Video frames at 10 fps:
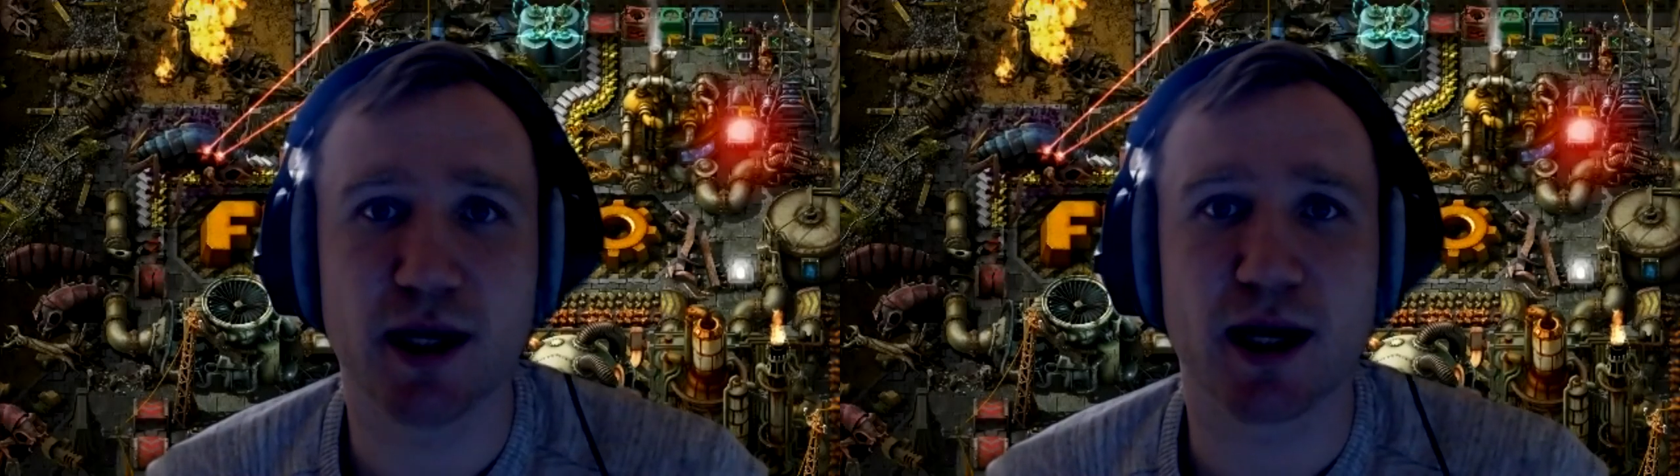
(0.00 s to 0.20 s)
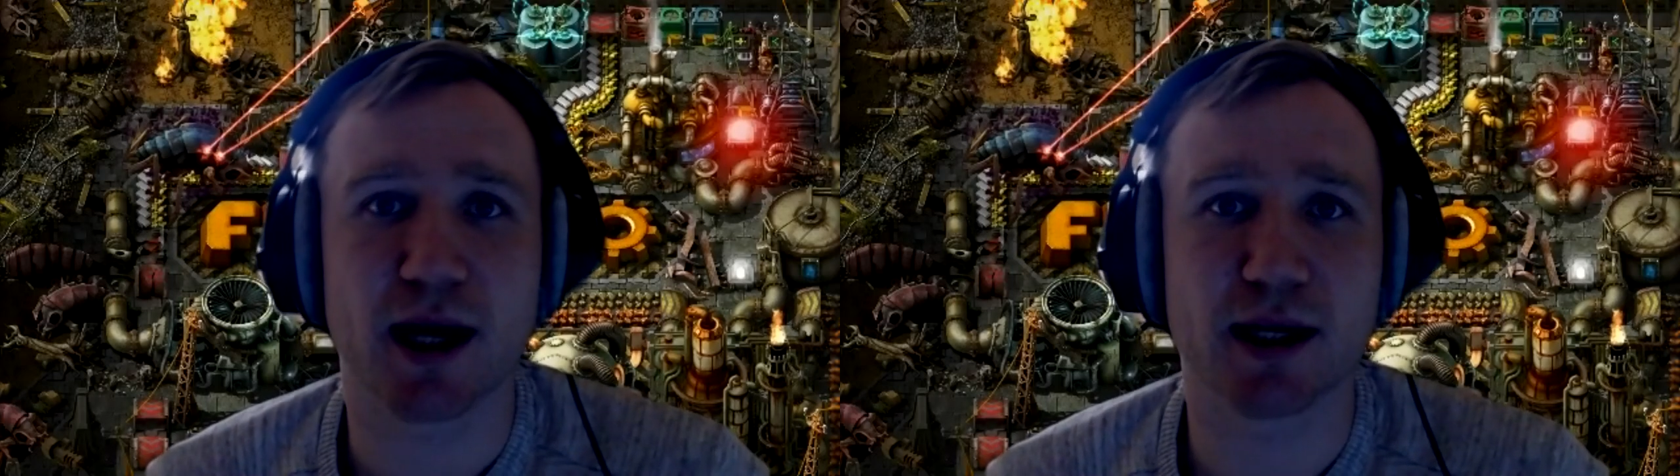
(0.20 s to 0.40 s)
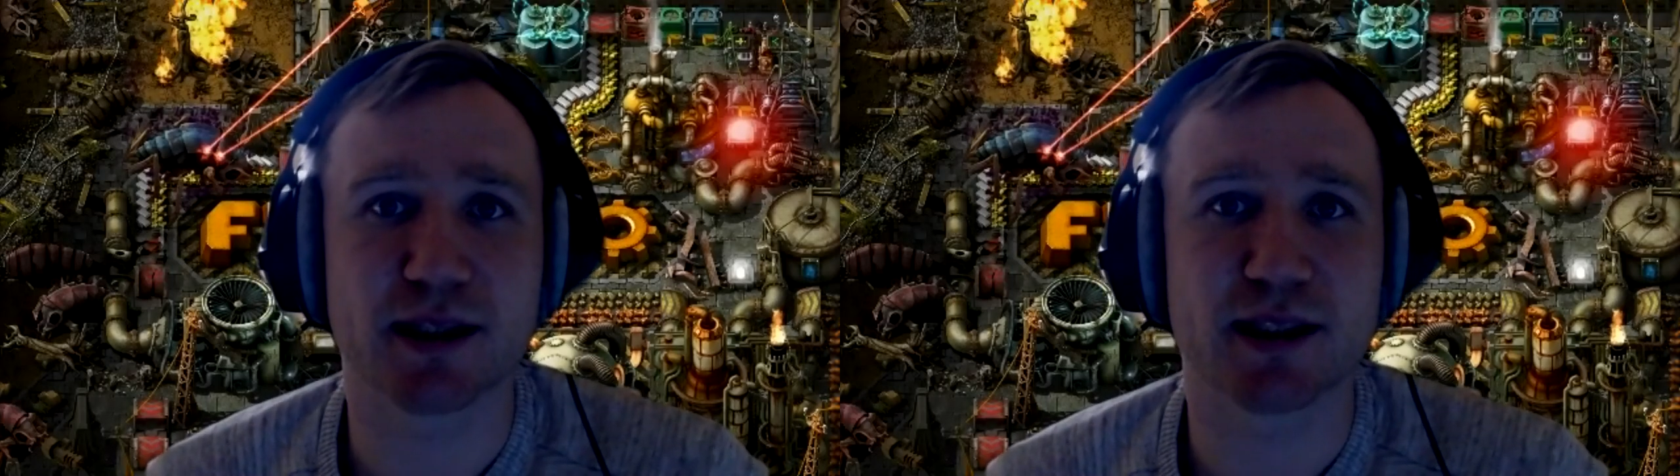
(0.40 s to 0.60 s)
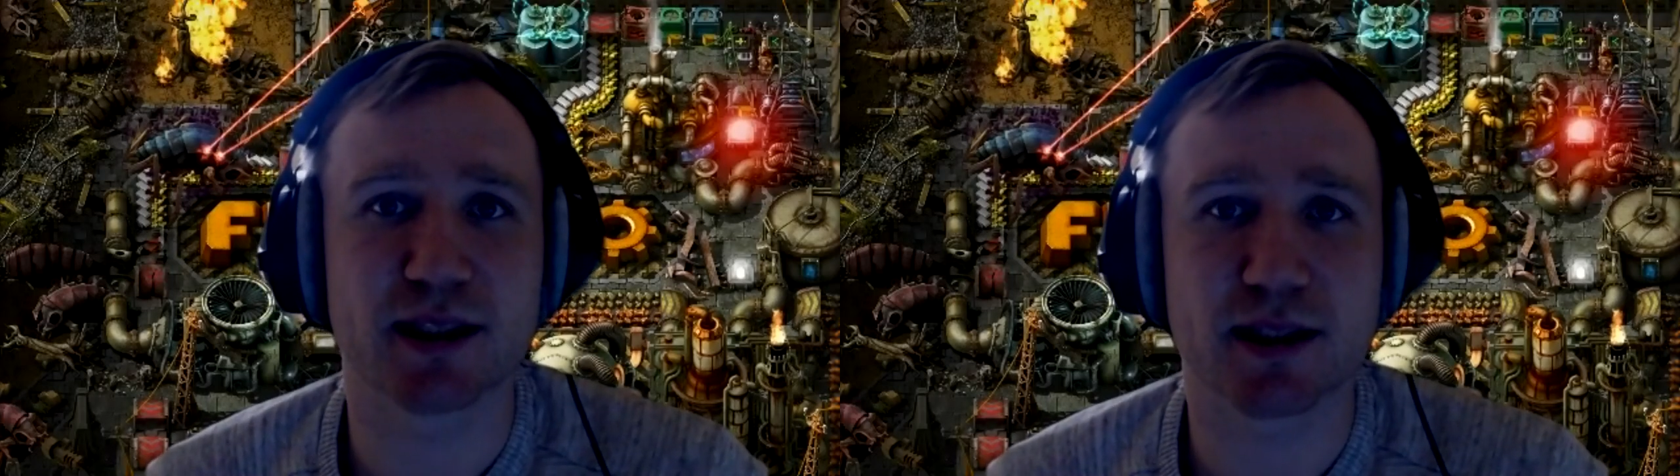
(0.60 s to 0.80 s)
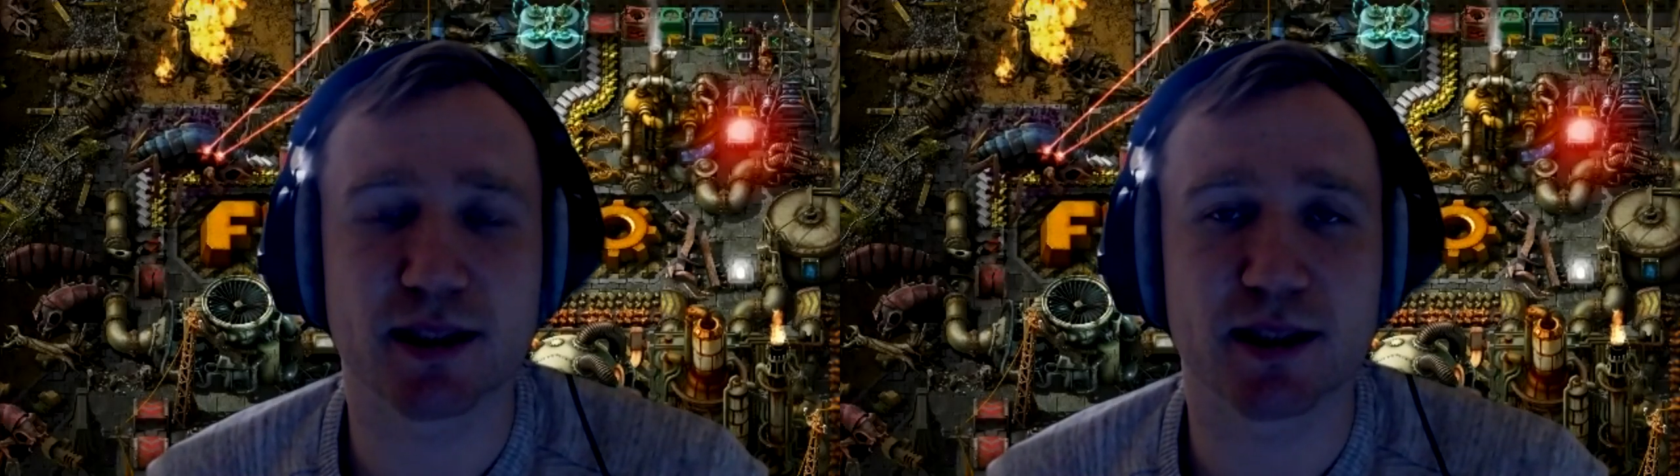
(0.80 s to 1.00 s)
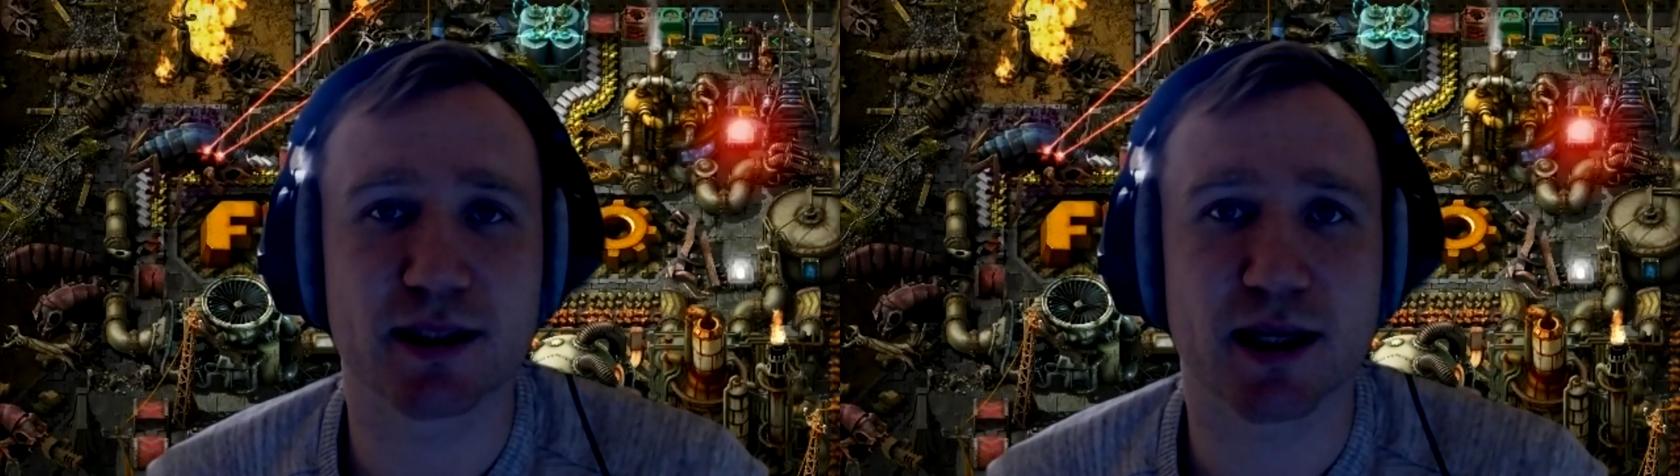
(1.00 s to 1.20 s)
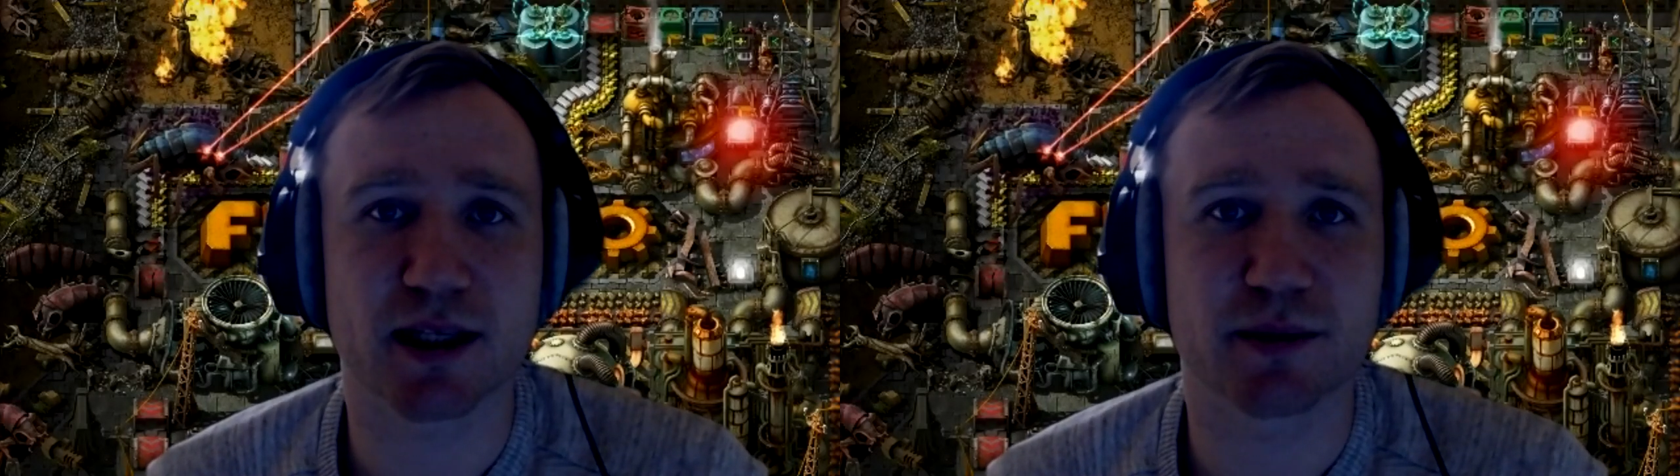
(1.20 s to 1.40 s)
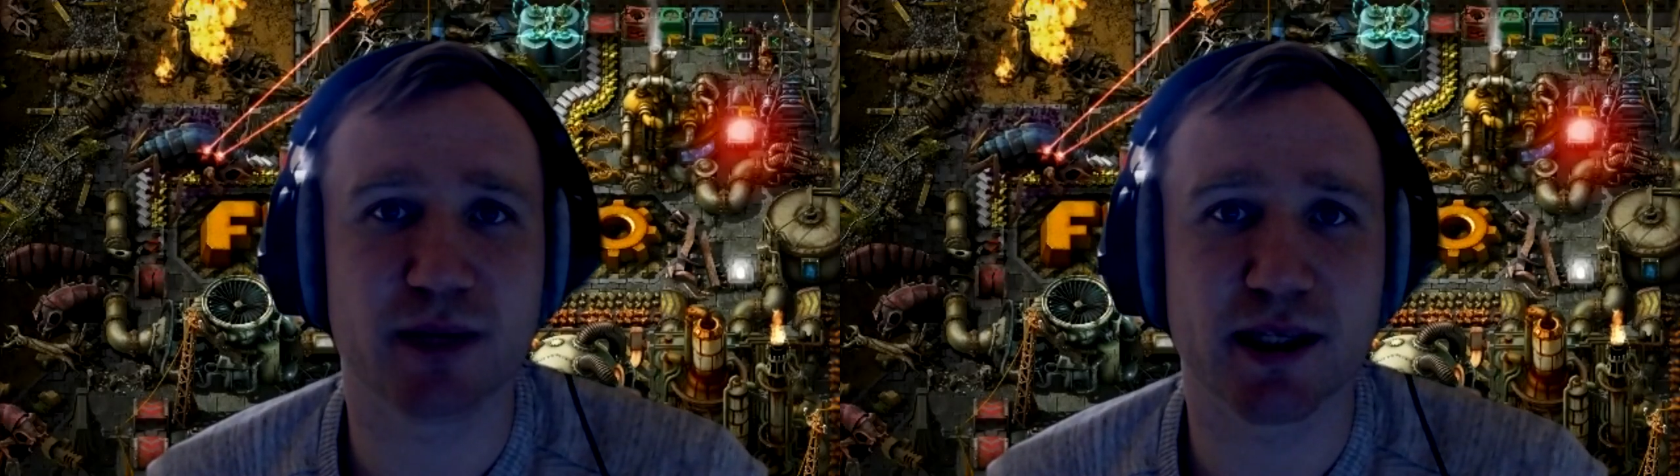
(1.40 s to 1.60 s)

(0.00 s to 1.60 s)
allerdings sage ich mal,